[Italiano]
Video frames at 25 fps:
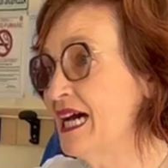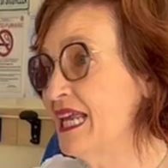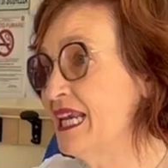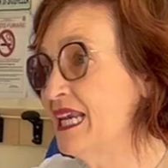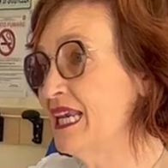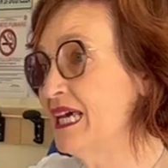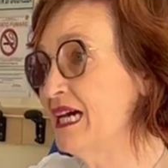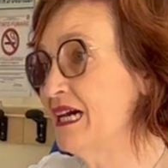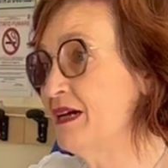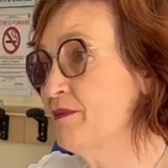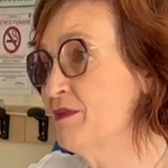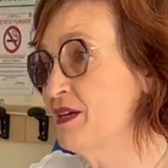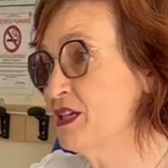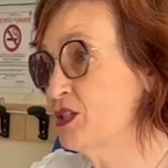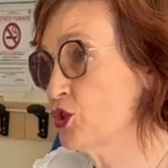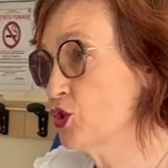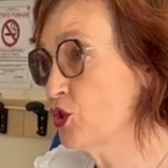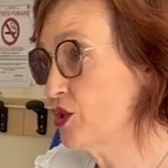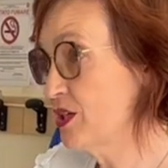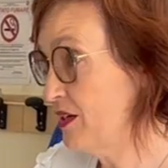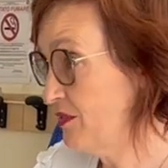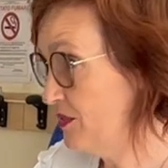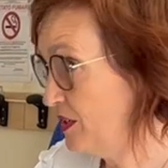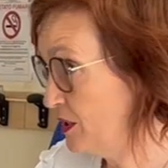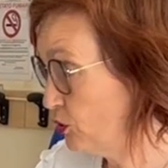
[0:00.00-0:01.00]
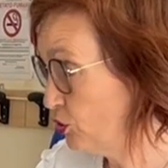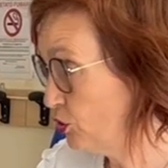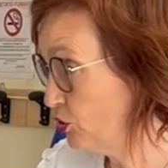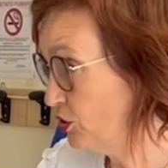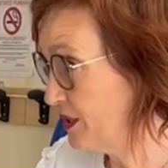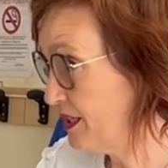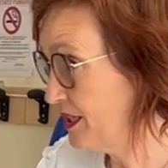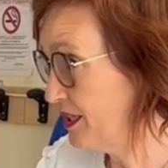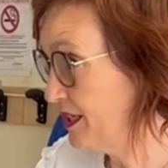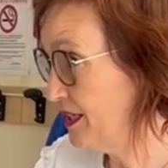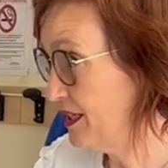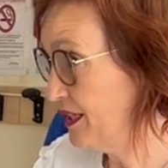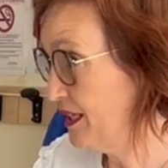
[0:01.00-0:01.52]
L'Istituto
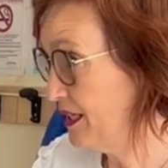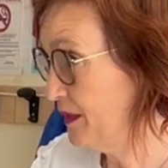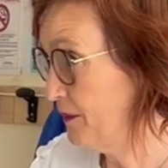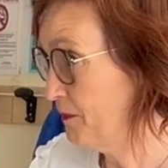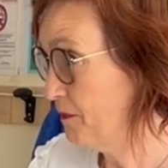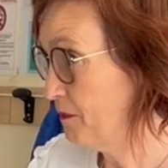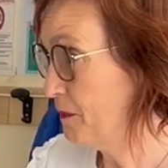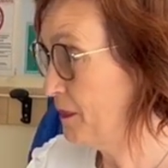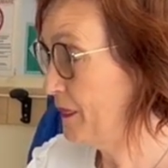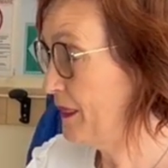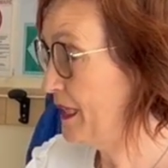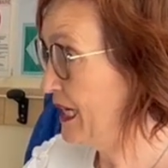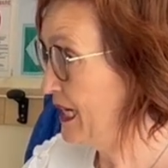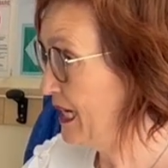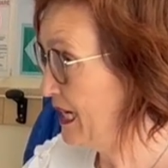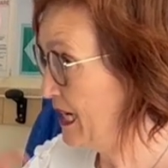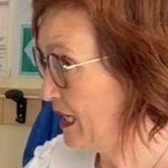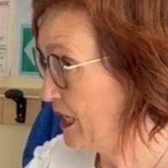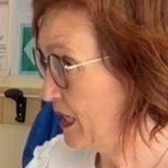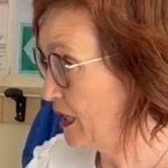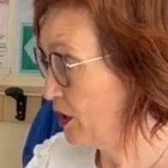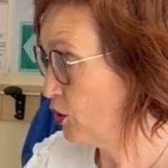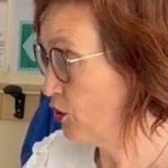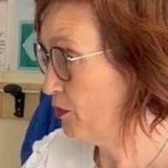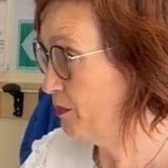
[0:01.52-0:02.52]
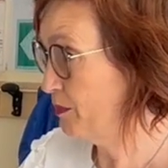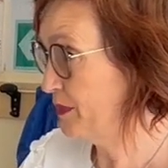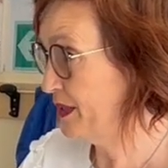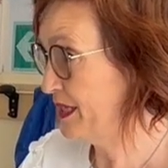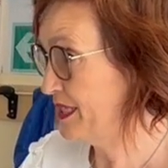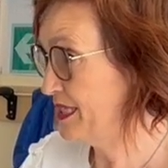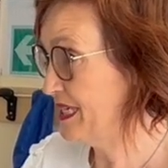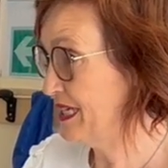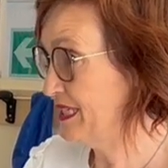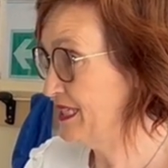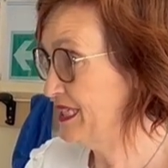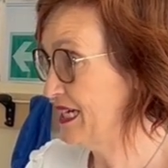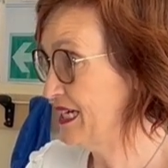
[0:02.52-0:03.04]
Comprensivo Domilani di Lanciano ha
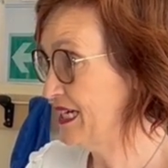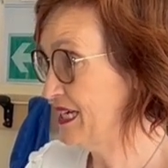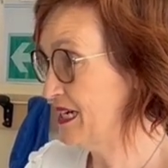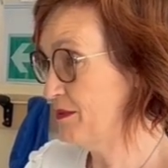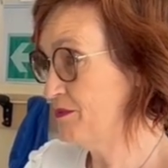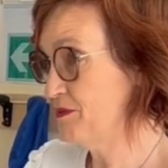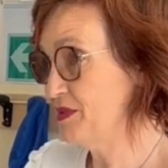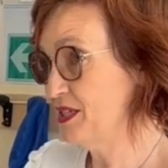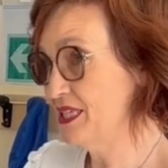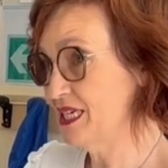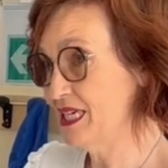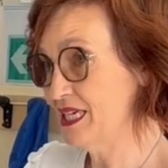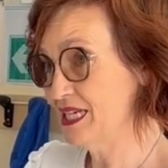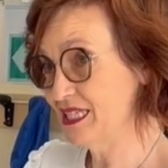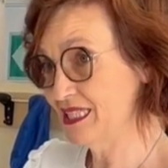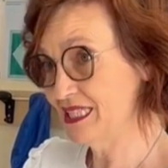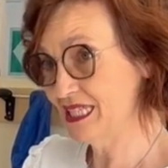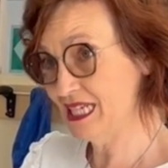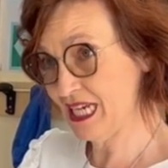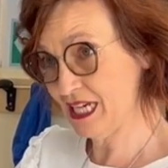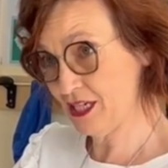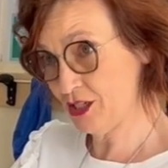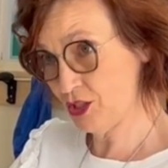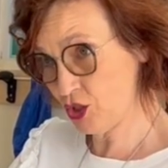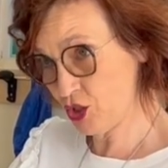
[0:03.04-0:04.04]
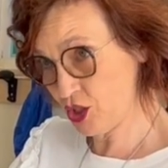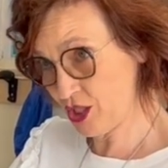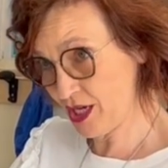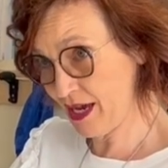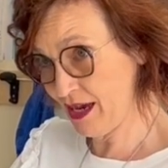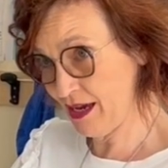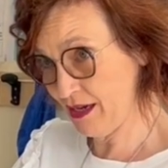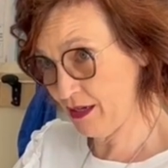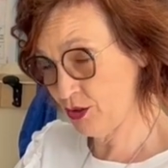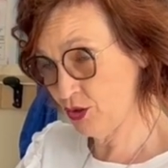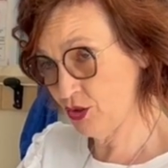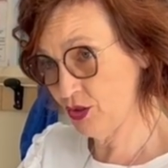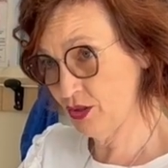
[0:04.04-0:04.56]
organizzato un importante
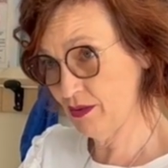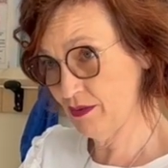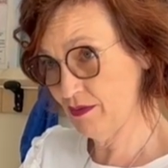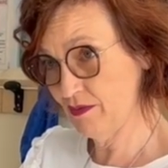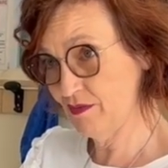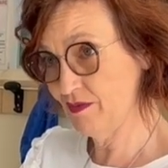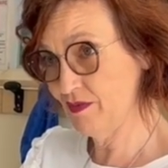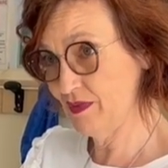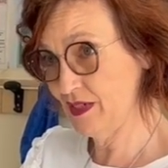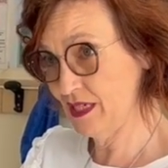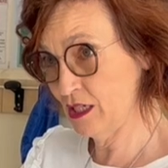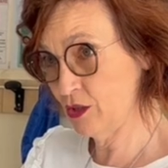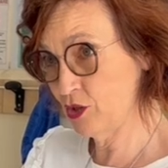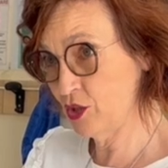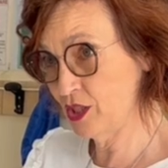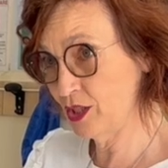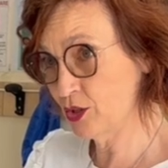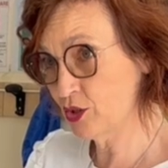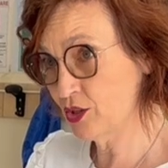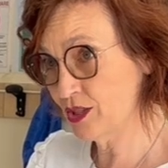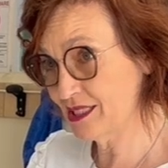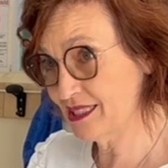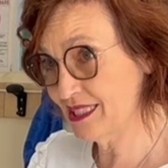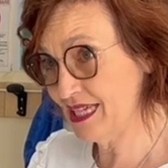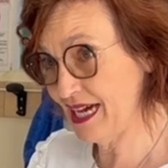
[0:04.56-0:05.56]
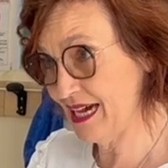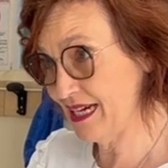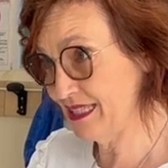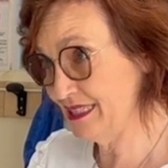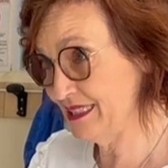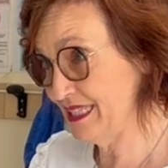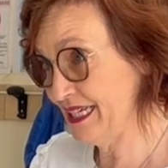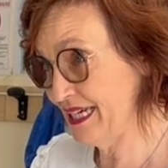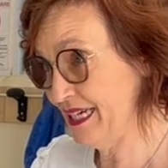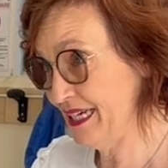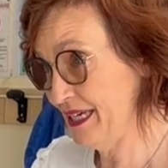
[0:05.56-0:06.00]
incontro nell'ambito del progetto di